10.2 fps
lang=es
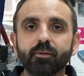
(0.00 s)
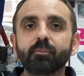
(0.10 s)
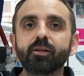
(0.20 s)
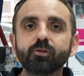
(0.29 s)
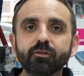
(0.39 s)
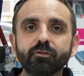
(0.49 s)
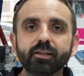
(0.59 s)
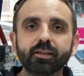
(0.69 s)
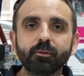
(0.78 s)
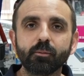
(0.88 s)
Bienvenidos a
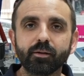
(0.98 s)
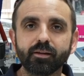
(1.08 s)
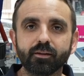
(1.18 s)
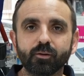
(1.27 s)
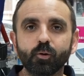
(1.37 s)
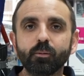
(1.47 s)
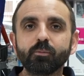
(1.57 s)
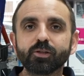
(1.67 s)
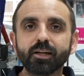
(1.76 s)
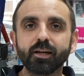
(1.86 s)
Ferretería del Madrid. Hoy
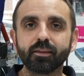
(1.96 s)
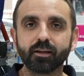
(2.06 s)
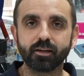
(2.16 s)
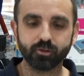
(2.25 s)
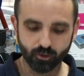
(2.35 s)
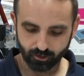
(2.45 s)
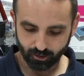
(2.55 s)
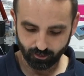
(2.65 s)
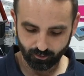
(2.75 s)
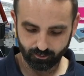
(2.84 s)
vamos a realizar el
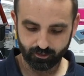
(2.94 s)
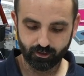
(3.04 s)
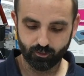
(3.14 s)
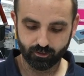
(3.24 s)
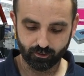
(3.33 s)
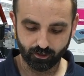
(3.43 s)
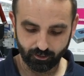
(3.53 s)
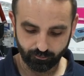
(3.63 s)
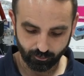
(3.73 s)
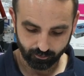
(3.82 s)
sorteo de nuestro
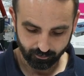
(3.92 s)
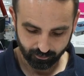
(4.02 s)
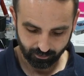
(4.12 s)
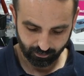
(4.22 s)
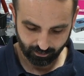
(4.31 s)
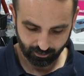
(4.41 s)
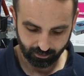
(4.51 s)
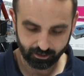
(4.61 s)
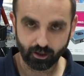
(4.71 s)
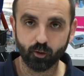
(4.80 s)
teléfono
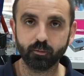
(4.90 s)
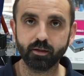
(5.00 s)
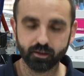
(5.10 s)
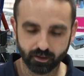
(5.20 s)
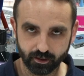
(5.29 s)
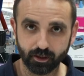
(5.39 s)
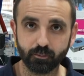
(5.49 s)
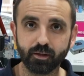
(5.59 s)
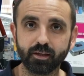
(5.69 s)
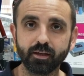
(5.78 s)
eh, Xiaomi
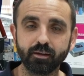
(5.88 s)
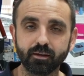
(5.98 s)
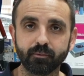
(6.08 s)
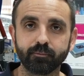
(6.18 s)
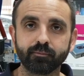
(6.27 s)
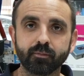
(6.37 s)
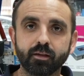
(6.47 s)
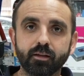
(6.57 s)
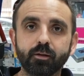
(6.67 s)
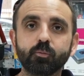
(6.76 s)
Redmi 10
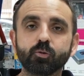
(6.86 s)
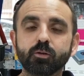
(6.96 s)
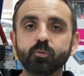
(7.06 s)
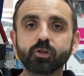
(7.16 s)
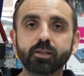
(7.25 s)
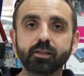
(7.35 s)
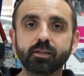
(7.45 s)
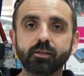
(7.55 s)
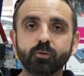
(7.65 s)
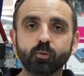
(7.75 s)
que pusimos
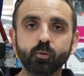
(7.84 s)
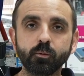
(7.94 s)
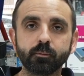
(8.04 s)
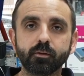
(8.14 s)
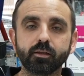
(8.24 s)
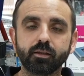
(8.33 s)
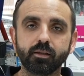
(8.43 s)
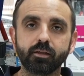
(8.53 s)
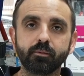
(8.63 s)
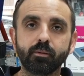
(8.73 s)
en YouTube
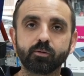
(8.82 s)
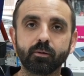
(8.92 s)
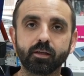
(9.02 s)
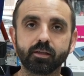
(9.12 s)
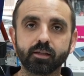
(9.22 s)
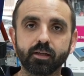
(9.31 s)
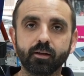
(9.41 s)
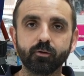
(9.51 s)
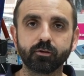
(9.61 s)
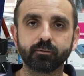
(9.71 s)
y vamos a ver quién es el ganador.